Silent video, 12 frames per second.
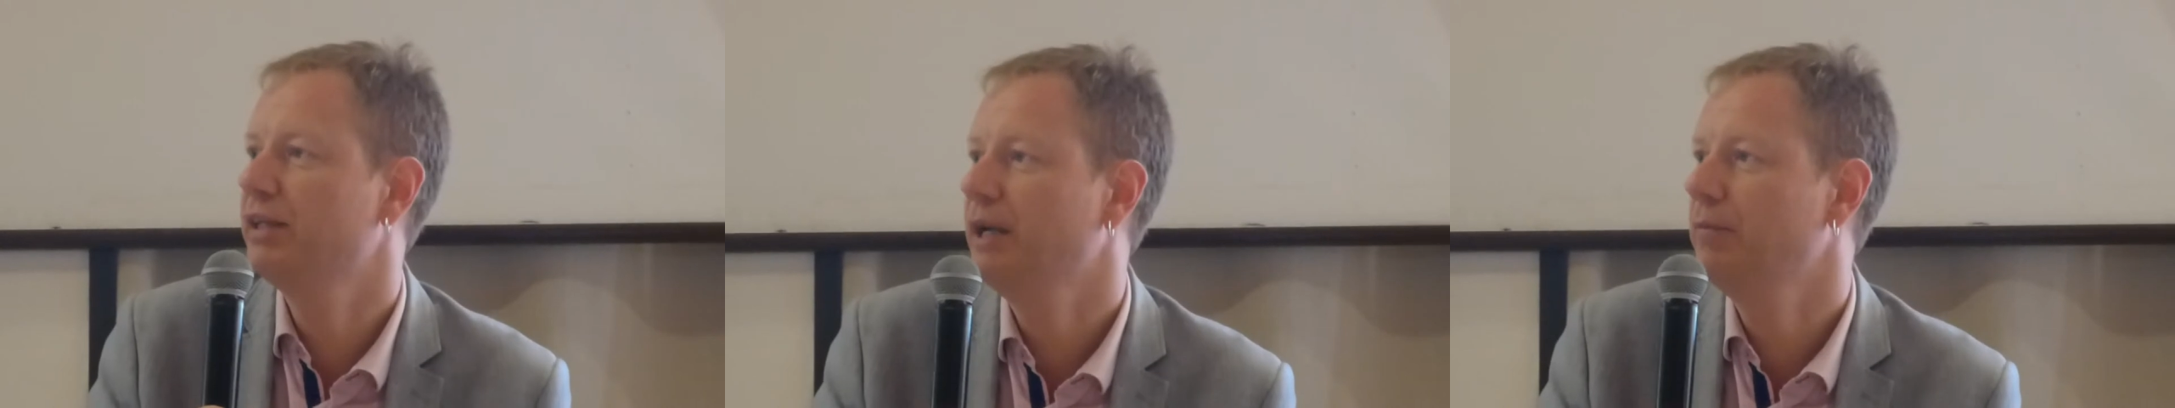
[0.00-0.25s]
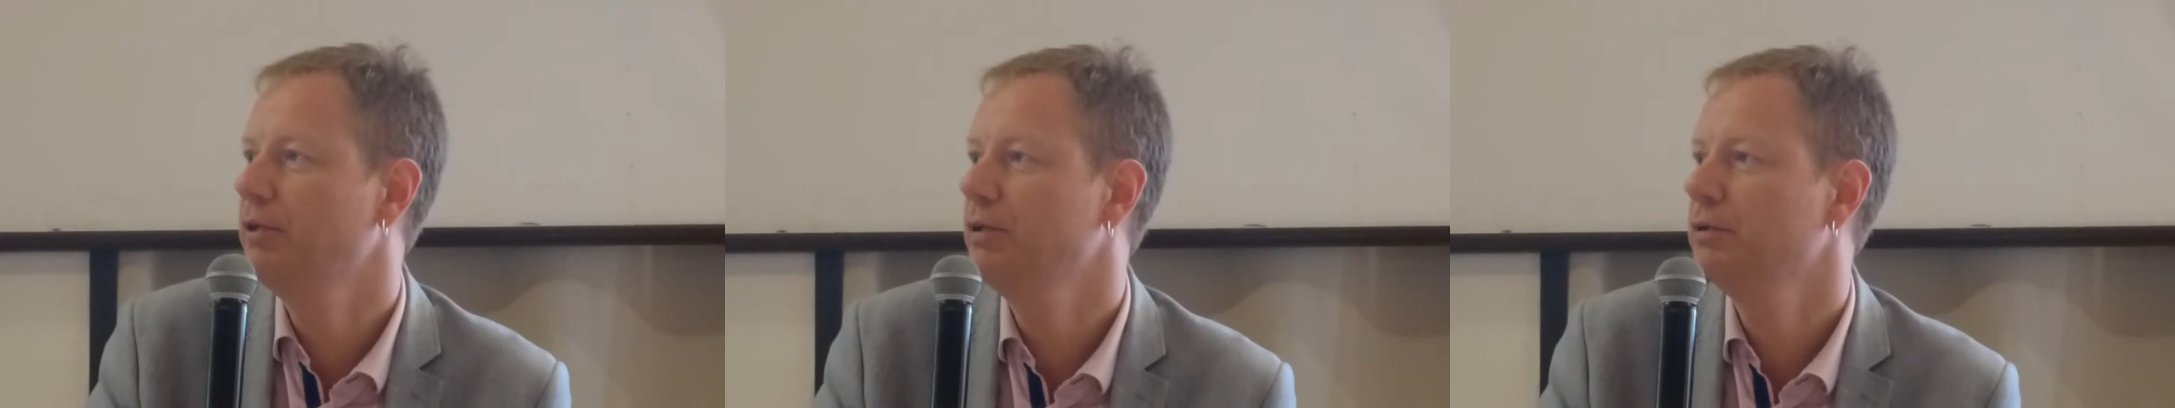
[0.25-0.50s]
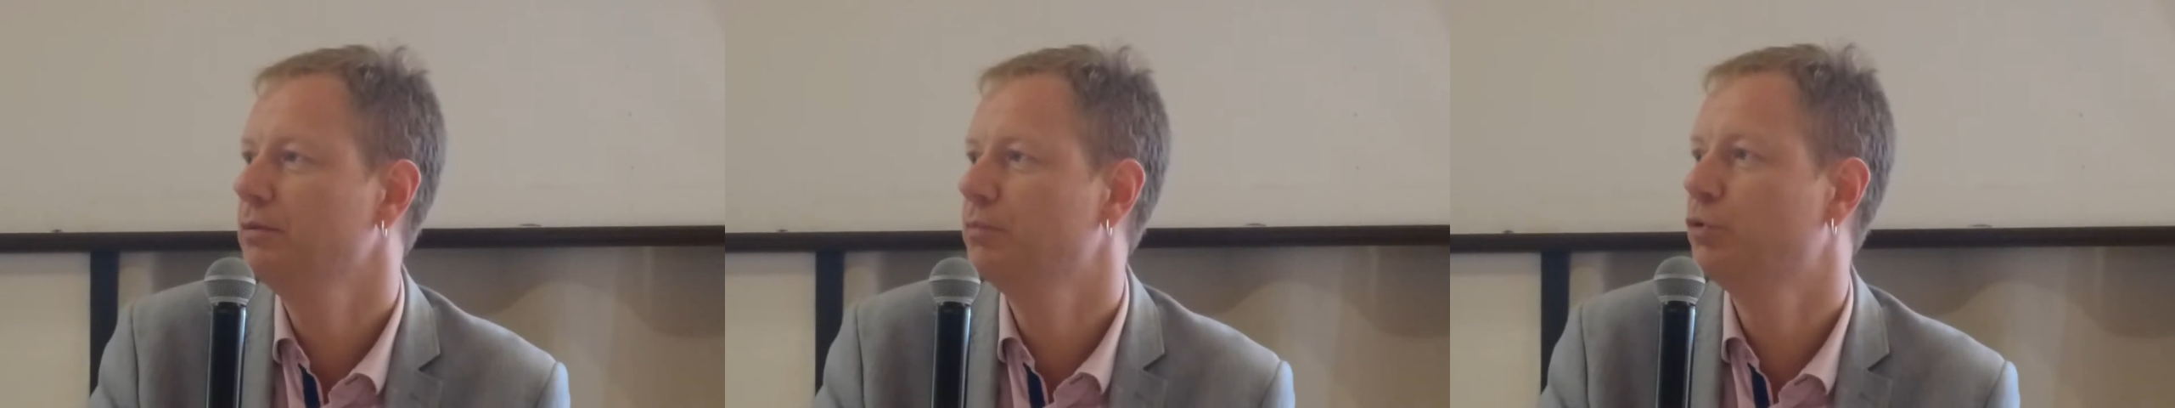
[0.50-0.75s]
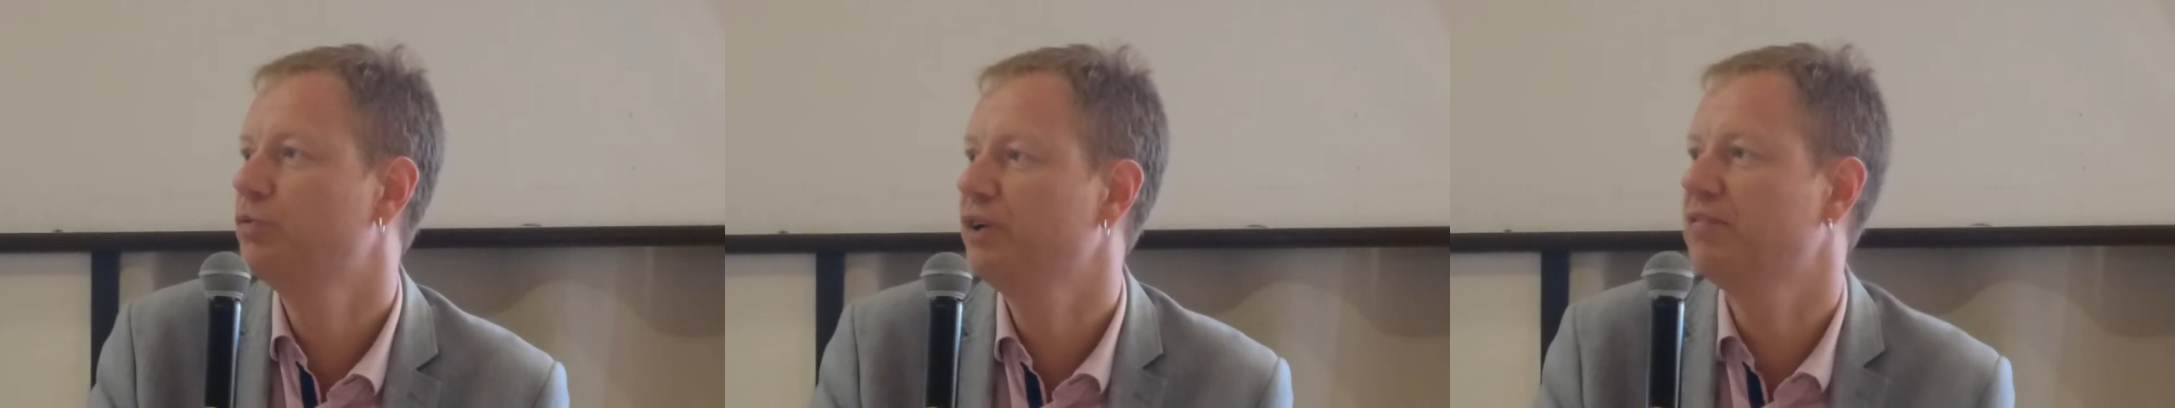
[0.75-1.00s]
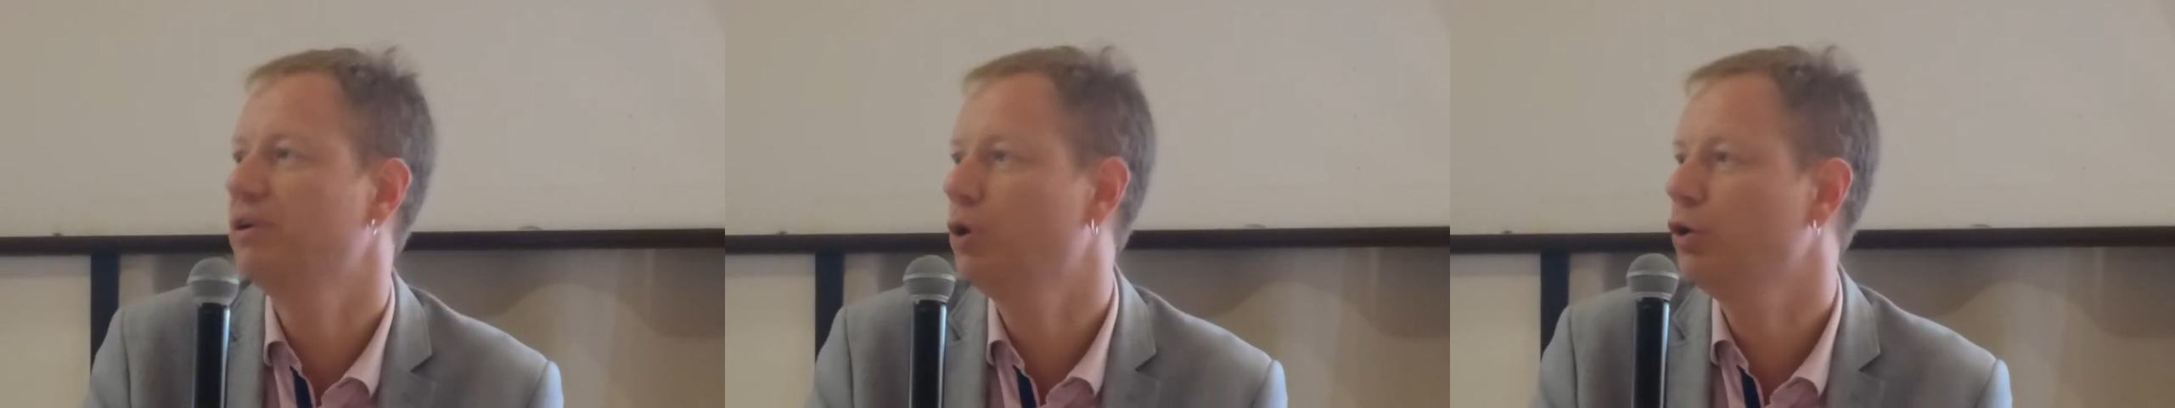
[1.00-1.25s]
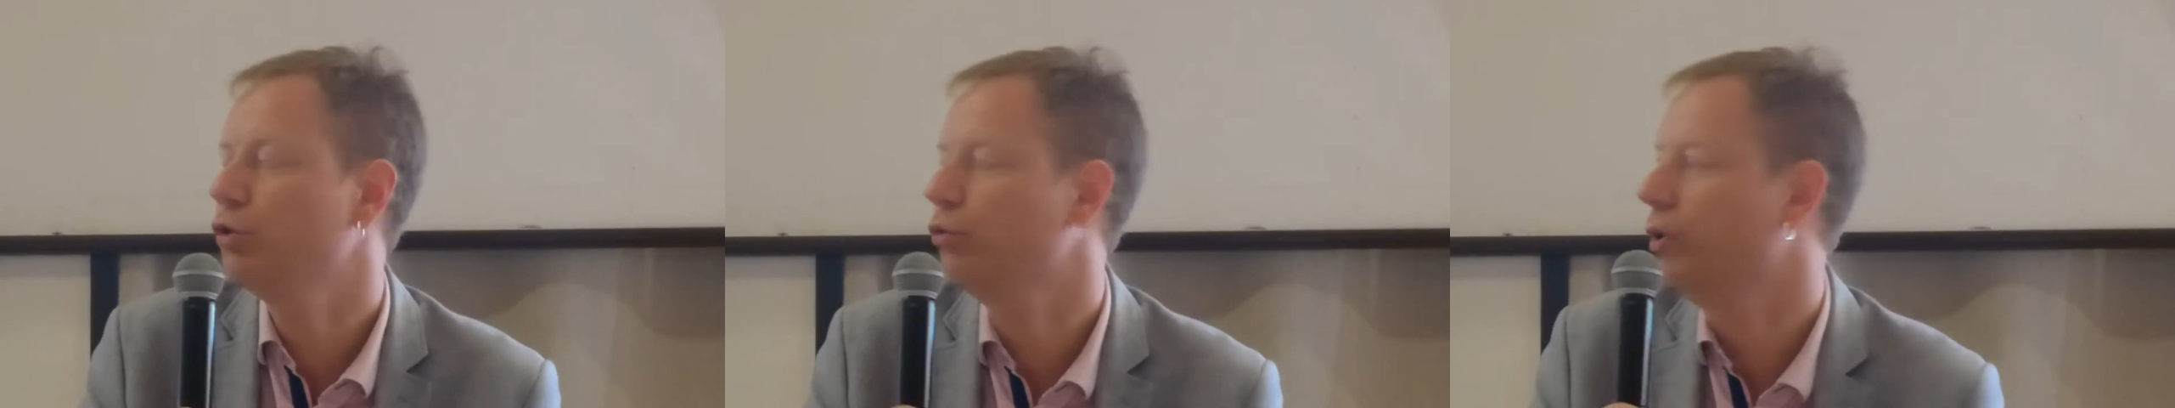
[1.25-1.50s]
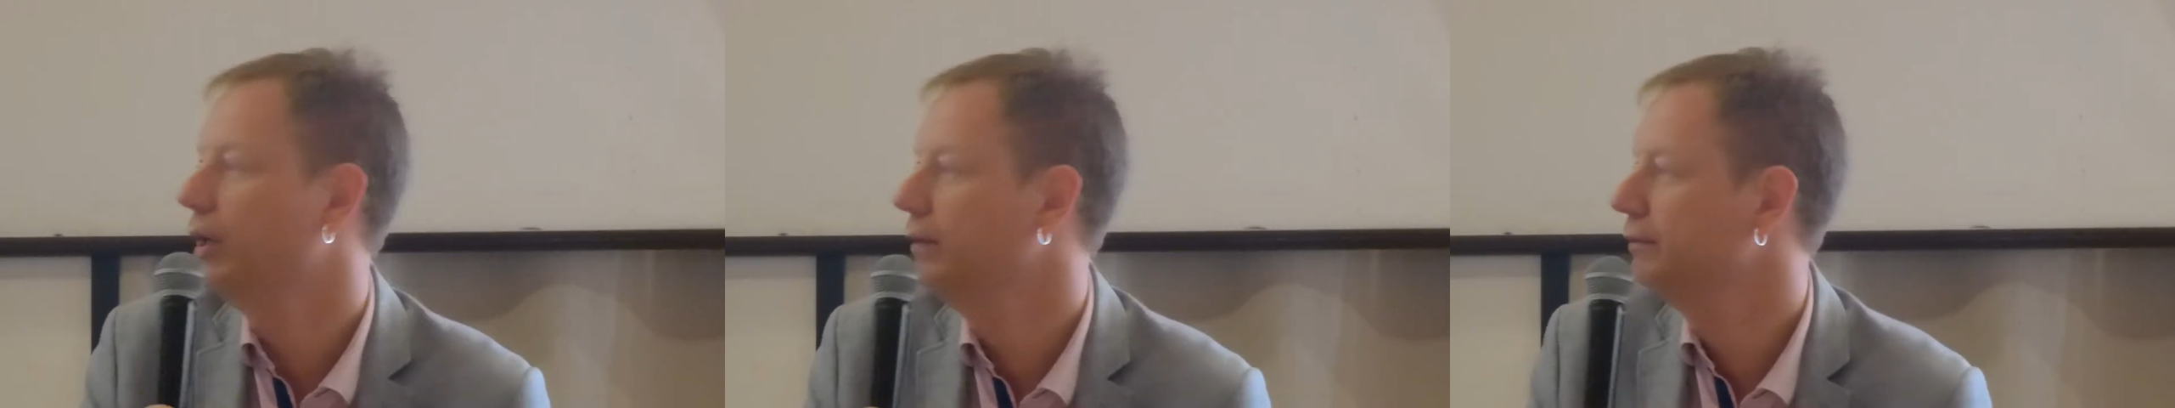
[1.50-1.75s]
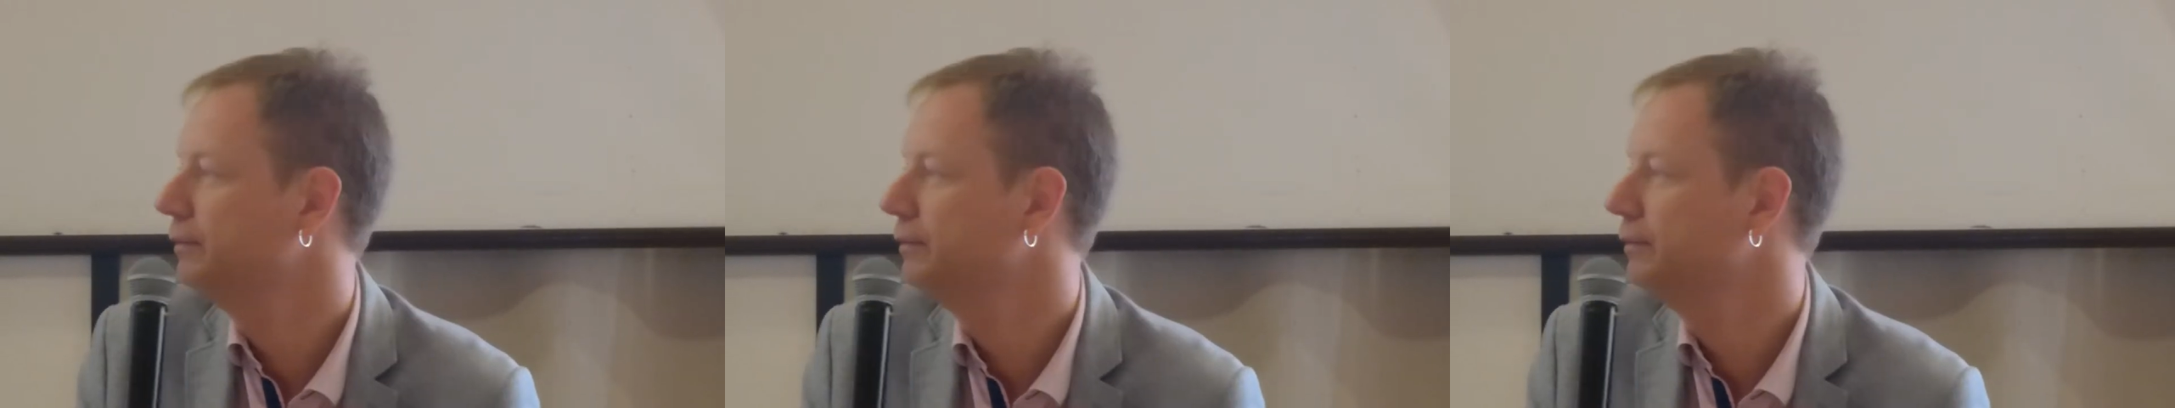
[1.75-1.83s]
table pour faire valoir leurs droits.